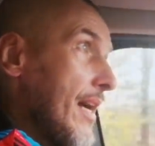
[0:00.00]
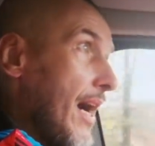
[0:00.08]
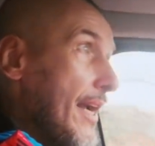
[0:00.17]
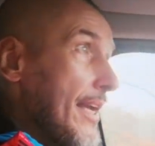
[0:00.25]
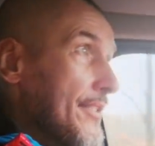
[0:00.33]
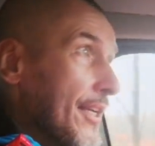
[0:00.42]

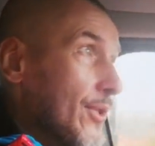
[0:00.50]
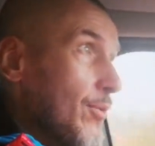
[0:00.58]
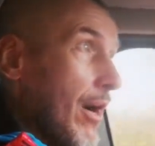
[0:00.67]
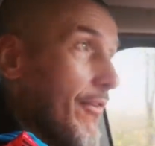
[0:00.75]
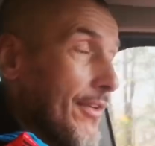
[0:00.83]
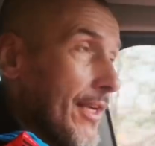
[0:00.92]
A Jasiek
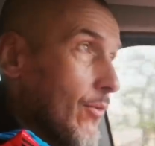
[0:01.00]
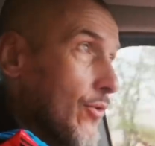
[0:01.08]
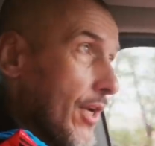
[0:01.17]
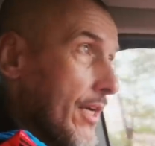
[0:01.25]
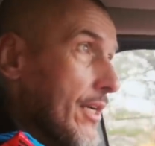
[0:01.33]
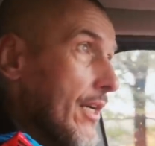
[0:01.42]
słuchawy na
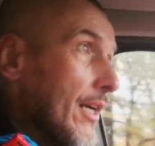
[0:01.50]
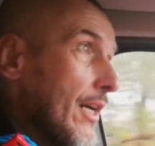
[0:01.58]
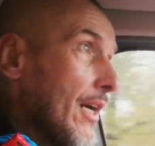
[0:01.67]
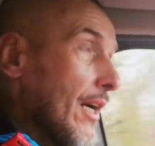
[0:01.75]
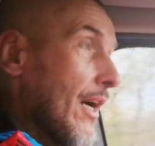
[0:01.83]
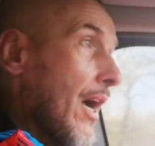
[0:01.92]
uszach
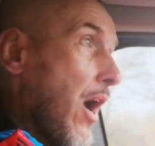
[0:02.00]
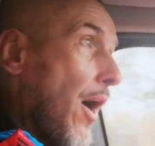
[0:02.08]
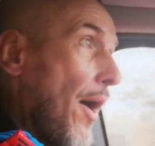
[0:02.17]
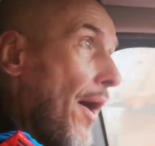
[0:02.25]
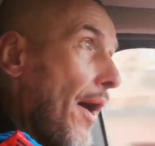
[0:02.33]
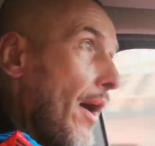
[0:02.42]

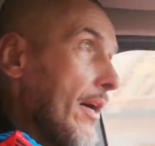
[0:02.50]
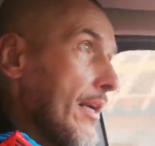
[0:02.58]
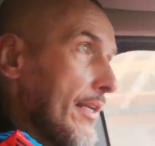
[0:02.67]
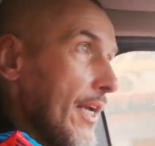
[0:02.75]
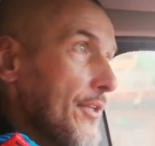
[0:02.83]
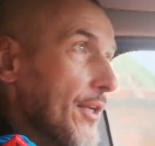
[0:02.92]

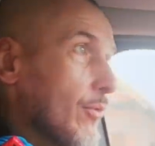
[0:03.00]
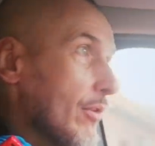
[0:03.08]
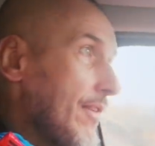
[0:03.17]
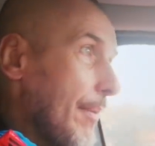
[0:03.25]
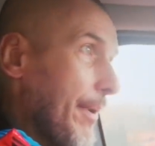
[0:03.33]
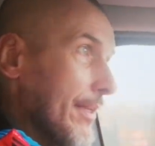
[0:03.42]
ja się
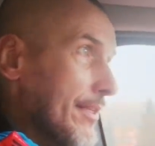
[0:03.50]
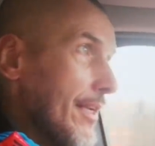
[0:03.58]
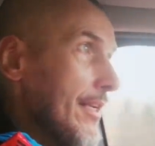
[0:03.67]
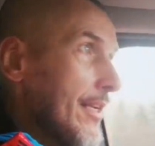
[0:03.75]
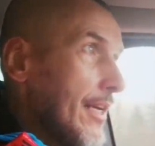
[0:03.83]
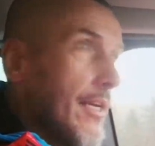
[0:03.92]
kurwa
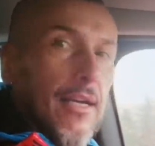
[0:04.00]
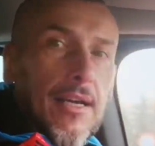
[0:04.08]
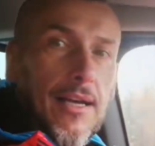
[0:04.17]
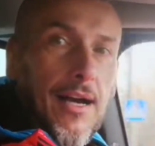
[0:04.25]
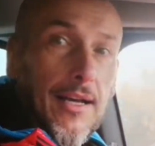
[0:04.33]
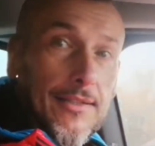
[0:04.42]
patrzę,
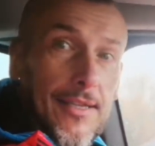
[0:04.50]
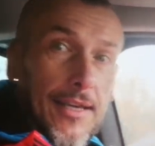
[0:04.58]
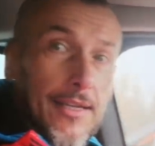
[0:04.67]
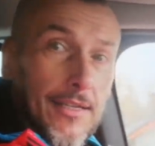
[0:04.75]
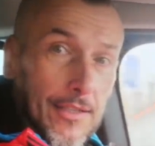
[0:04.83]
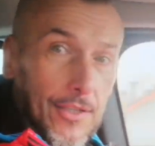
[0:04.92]
a
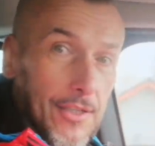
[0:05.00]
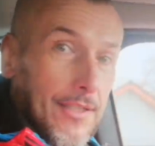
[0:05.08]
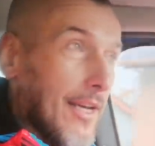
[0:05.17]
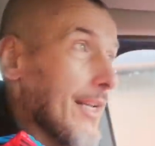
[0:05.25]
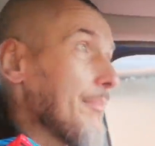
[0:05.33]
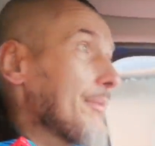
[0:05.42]
ty, czyli
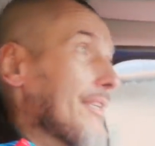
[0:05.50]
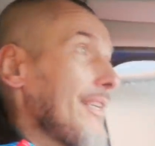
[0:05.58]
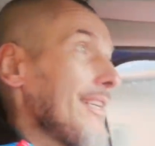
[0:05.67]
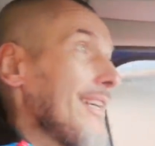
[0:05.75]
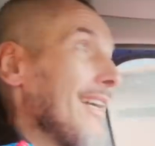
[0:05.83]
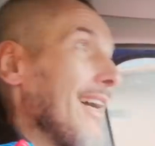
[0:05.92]

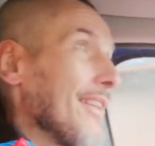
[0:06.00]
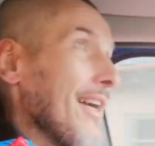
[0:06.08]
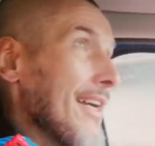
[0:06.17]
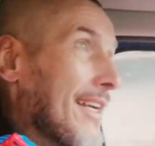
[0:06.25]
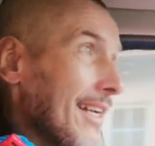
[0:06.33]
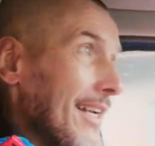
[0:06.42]
Zaremski, na
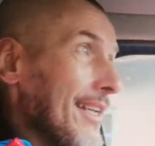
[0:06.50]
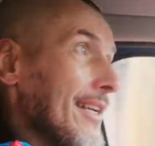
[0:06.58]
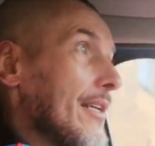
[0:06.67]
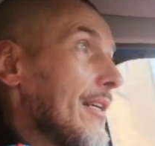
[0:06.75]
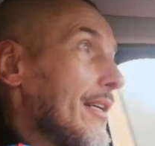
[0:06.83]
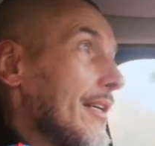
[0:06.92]
ekranie.
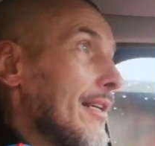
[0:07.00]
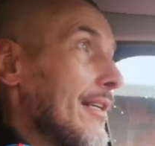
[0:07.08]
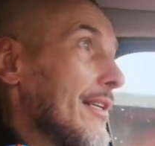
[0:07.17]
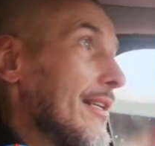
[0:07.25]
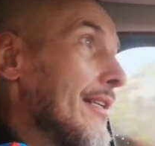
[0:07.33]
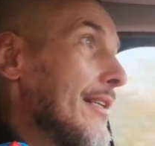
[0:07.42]

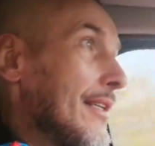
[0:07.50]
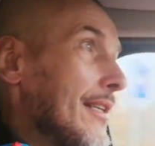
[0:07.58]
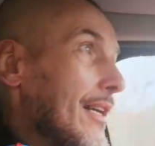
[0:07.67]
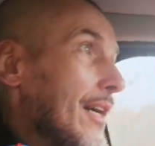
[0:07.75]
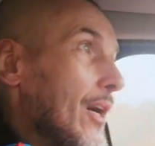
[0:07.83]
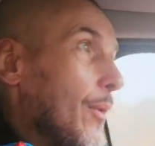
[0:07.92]

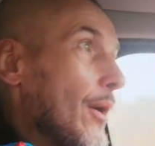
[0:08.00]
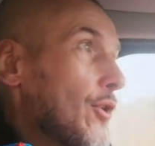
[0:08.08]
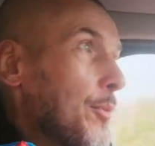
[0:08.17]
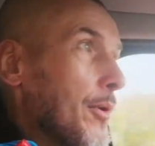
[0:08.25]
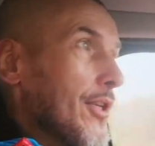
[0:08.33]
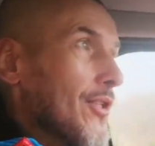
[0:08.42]

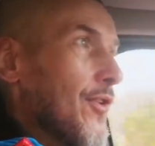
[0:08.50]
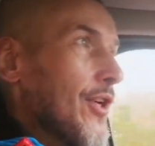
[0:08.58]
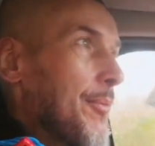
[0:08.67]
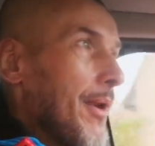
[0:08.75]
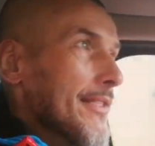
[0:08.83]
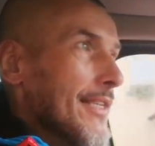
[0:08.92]
Łazisz po tych
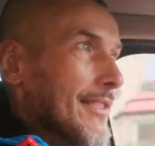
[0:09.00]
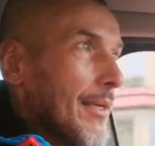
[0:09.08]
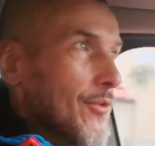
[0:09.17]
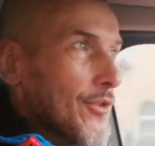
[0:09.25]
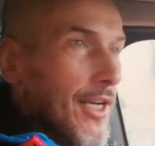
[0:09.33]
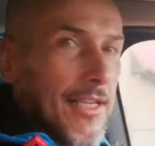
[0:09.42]
swoich placach,
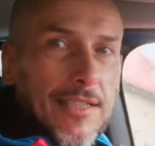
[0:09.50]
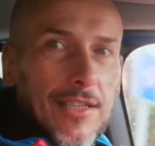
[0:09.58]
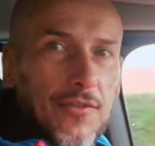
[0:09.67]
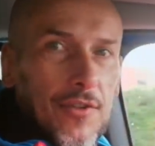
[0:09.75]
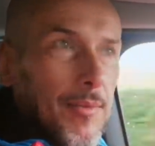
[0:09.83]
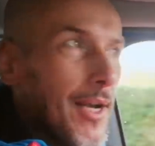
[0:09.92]
tam coś
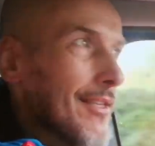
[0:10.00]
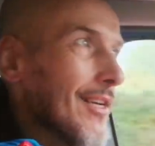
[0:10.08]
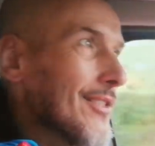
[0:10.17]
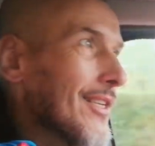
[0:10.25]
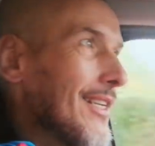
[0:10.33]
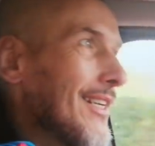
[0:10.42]
nakręcasz, film
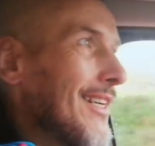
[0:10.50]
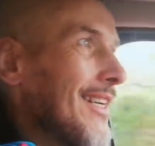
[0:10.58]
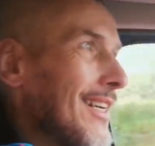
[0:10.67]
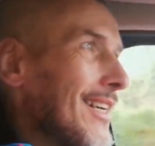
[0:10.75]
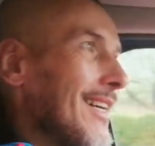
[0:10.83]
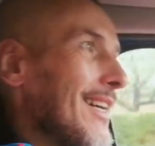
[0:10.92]
gadasz.
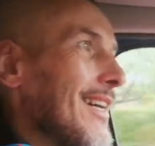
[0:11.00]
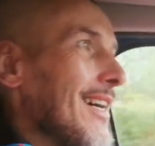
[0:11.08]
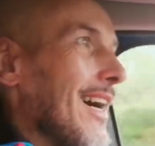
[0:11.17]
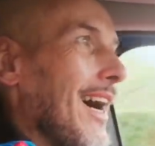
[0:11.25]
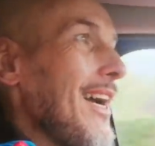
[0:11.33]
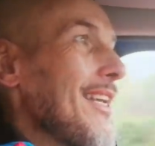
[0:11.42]

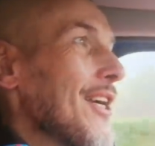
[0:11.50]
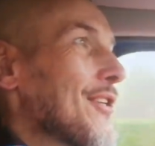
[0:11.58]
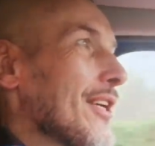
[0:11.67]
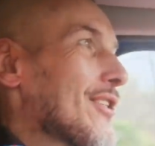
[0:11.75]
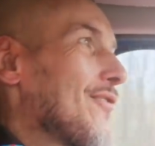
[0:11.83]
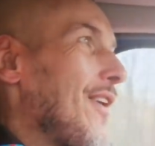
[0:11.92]
A ja
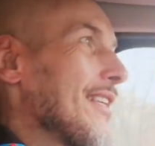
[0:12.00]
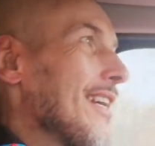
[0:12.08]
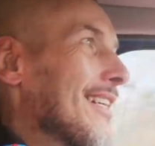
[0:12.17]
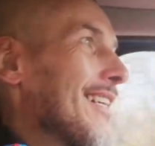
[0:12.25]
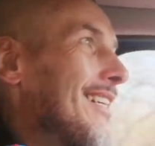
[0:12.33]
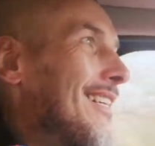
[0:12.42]
się
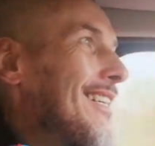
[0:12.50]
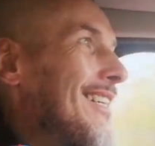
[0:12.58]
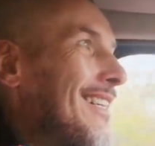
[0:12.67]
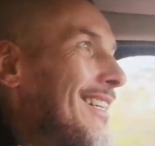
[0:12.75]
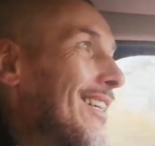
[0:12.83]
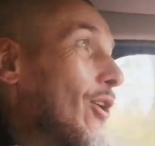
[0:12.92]
cwaniak
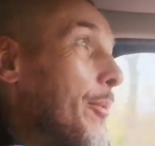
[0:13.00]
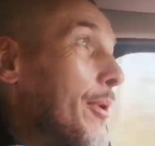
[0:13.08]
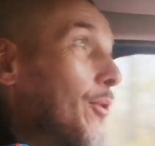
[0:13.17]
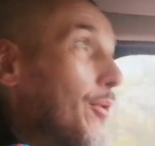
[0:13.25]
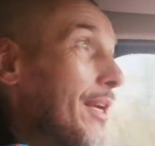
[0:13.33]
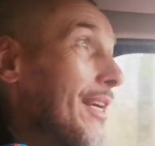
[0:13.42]

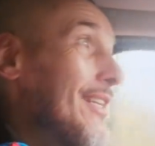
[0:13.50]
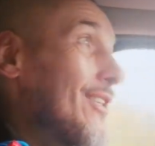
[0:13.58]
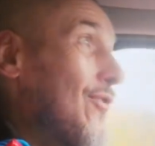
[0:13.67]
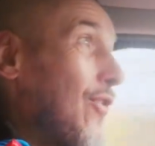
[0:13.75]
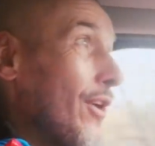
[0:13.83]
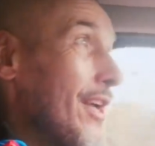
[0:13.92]
komentuje
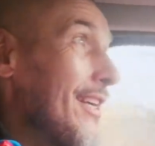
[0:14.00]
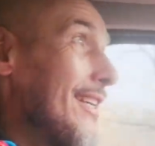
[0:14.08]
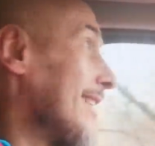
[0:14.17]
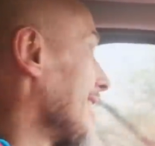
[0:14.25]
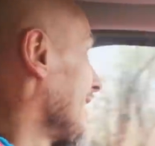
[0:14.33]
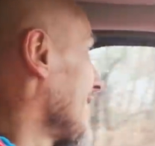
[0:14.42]
twoje
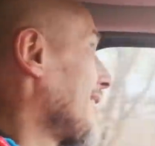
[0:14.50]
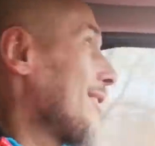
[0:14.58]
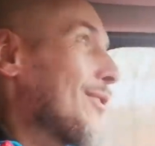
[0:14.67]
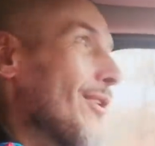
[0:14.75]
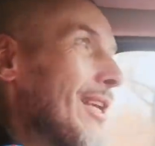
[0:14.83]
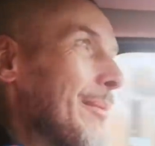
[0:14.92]

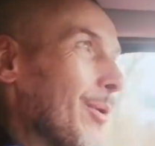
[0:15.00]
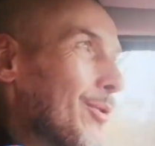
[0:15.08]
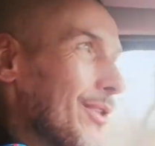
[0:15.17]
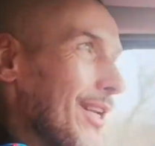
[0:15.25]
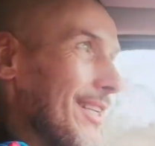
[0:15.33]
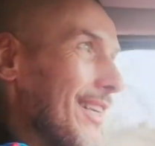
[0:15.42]
historie i
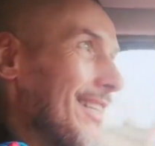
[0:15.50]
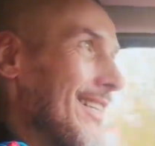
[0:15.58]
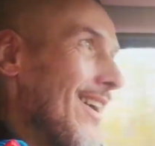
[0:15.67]
poczynania.